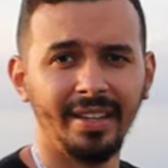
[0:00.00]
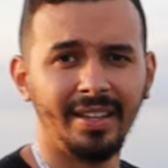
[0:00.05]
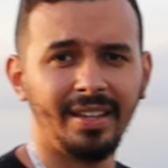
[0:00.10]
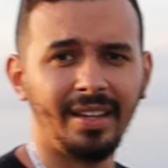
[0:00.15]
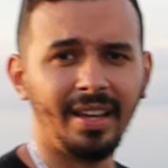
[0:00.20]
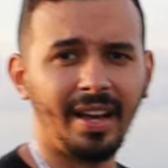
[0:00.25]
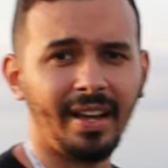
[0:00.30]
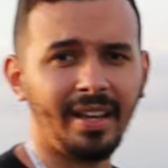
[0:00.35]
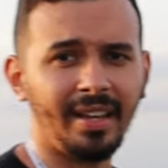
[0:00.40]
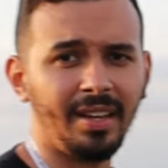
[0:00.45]

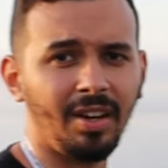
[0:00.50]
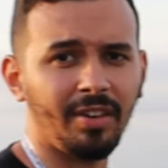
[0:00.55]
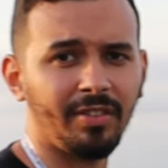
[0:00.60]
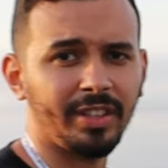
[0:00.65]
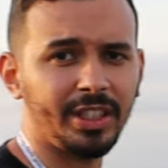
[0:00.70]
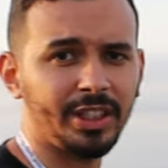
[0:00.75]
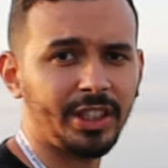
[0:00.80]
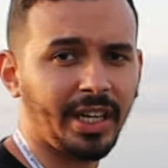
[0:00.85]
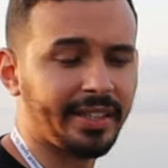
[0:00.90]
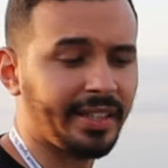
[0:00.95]
E aí, ó, vou
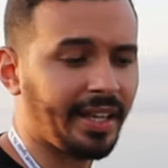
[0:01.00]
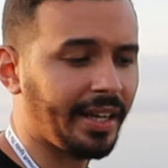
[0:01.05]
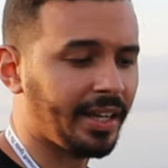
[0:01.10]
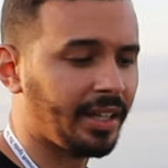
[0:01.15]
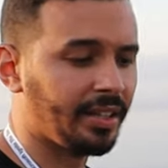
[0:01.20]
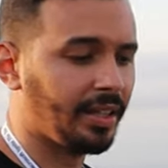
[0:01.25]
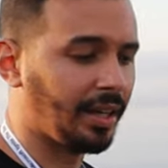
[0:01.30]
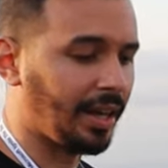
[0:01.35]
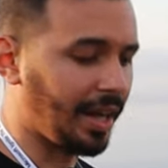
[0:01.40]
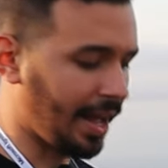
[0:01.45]
deixar até aqui
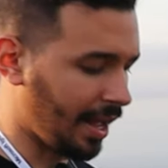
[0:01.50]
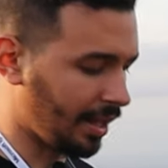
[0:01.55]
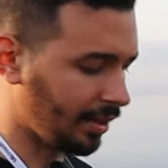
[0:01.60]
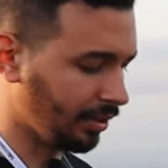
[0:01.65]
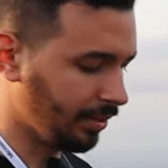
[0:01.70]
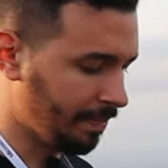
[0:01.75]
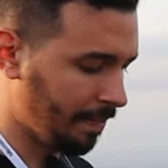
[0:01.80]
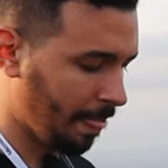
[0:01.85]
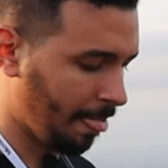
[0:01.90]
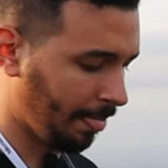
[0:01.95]
de lado.